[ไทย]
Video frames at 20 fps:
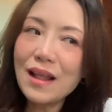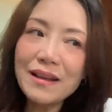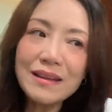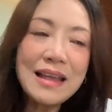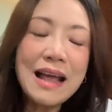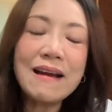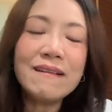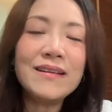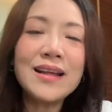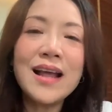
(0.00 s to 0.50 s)

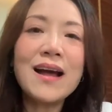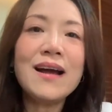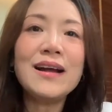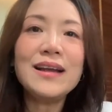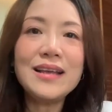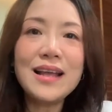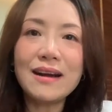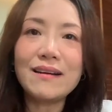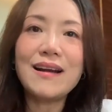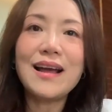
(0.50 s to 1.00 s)
อย่าง
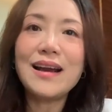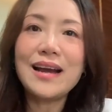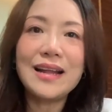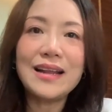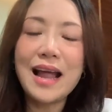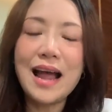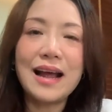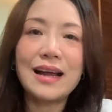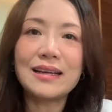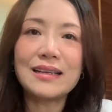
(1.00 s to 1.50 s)
อย่างไรใน
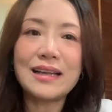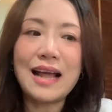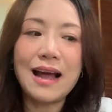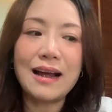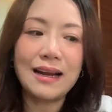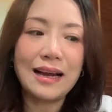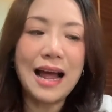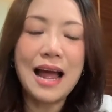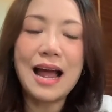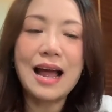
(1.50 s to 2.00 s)
ทางทา
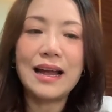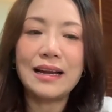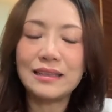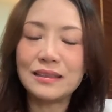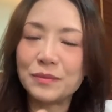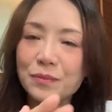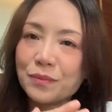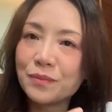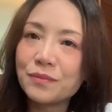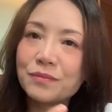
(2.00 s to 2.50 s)
งการ
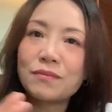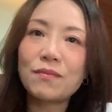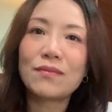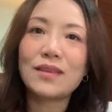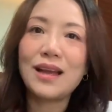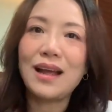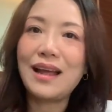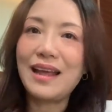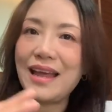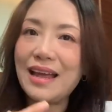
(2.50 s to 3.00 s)

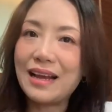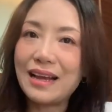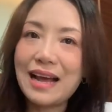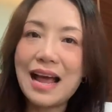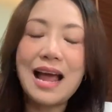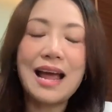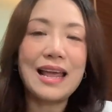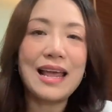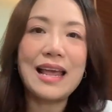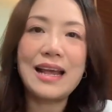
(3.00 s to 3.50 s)
อีก
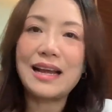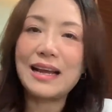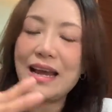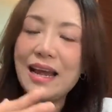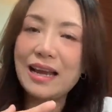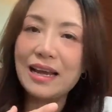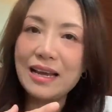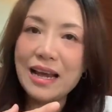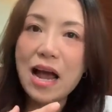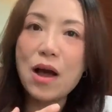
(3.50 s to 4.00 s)
การอีก
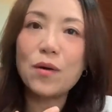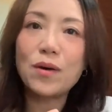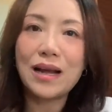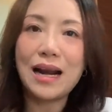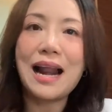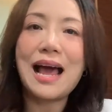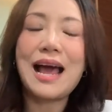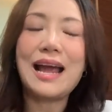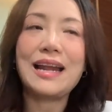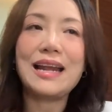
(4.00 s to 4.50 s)
อีกยาวไก
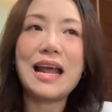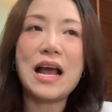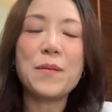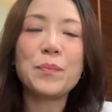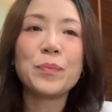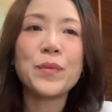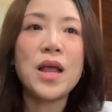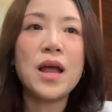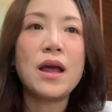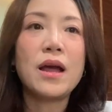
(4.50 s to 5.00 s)
ลเนี่ย
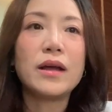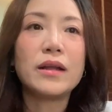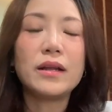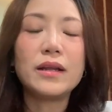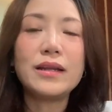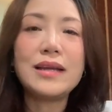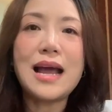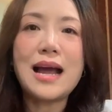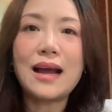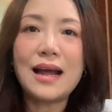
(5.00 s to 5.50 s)

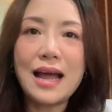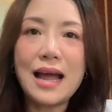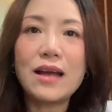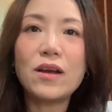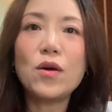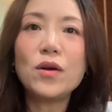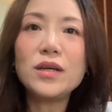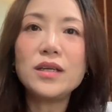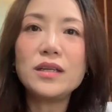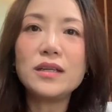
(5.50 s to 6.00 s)
ยังไง
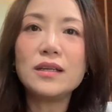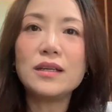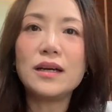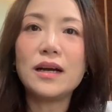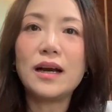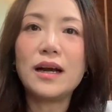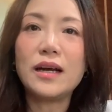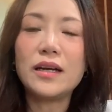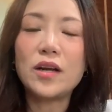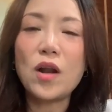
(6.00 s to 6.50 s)
ก็คือ
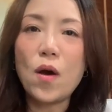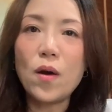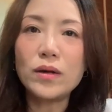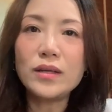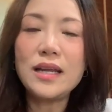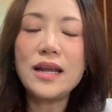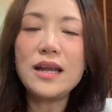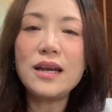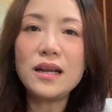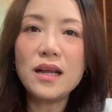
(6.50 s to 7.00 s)
น้อง
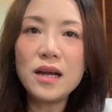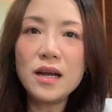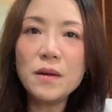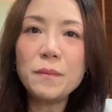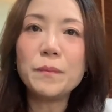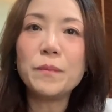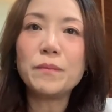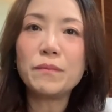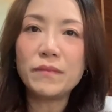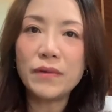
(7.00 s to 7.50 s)
ที่เริ่ม
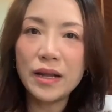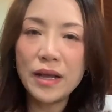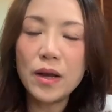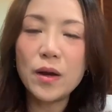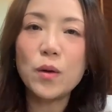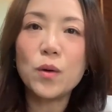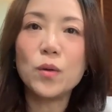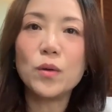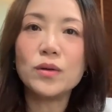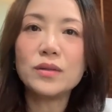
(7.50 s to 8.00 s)
เร็
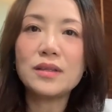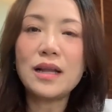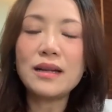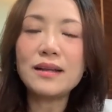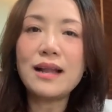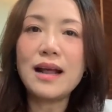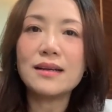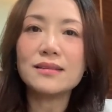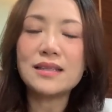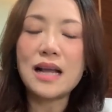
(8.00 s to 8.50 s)
วตั้ง
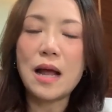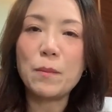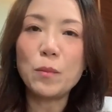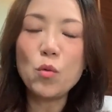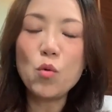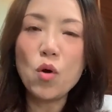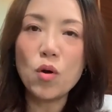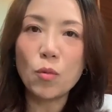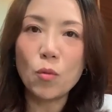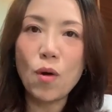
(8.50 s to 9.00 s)
แต่ 3
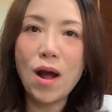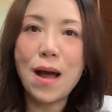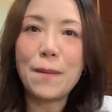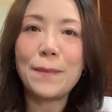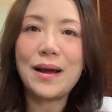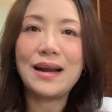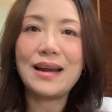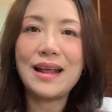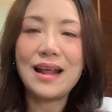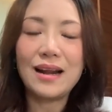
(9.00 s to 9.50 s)
ขวบกว่า
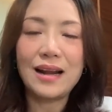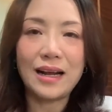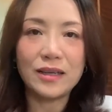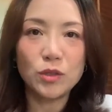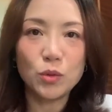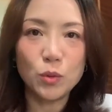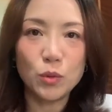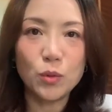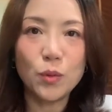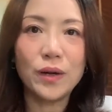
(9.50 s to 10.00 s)
มาเรียนหลัก
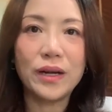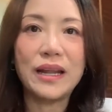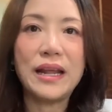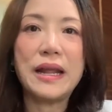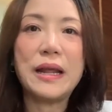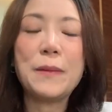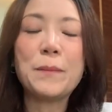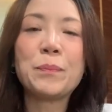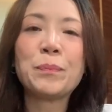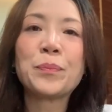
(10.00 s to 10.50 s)
สูตรตัวนี้